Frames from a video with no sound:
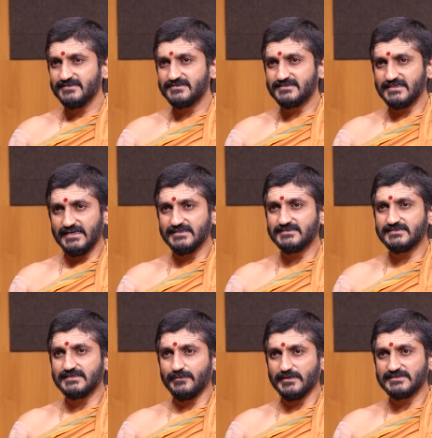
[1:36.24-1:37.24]
స్త్రీయ
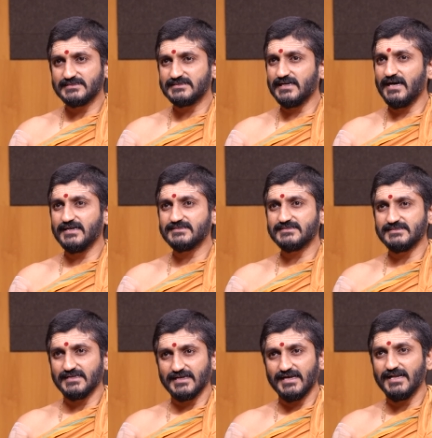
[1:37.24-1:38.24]
సమస్త
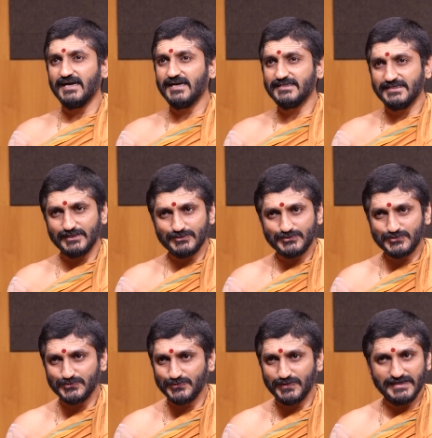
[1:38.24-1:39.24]
సకల
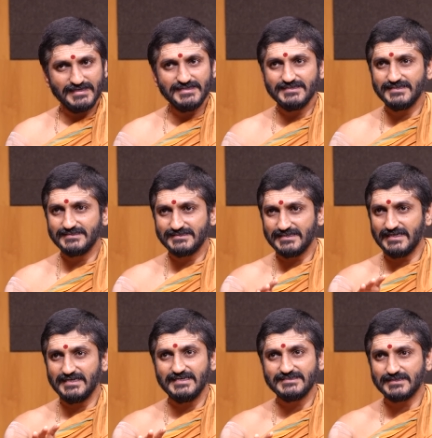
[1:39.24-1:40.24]
జగత్సు అని
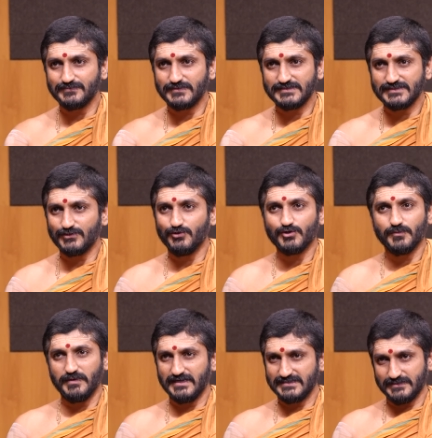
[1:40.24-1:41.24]
చండీ సప్తశతిలో
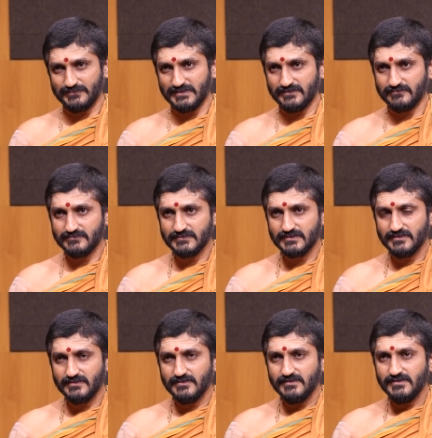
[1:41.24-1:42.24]
ఒక మాట చెప్తారు
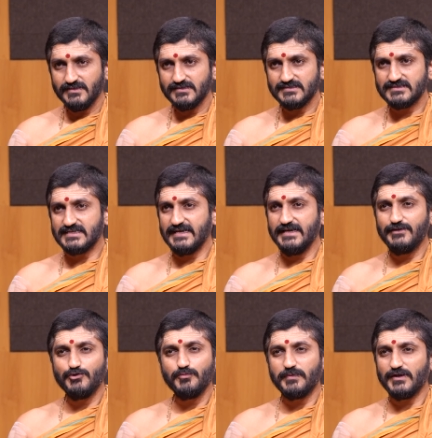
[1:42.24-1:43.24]
స్త్రీ
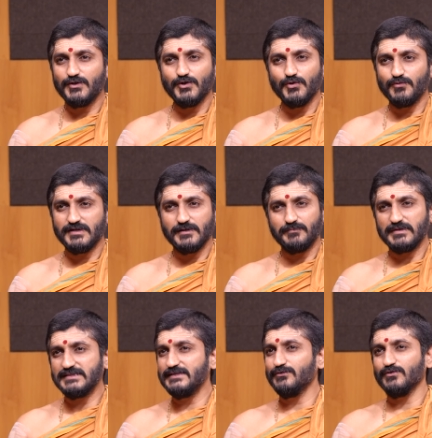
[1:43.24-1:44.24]
రూపంలో ఉన్న
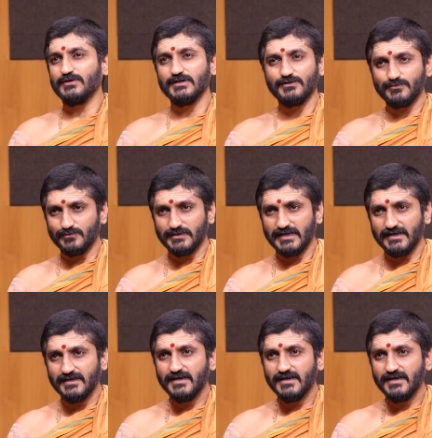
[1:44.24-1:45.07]
ప్రతి ఒక్కరూ కూడా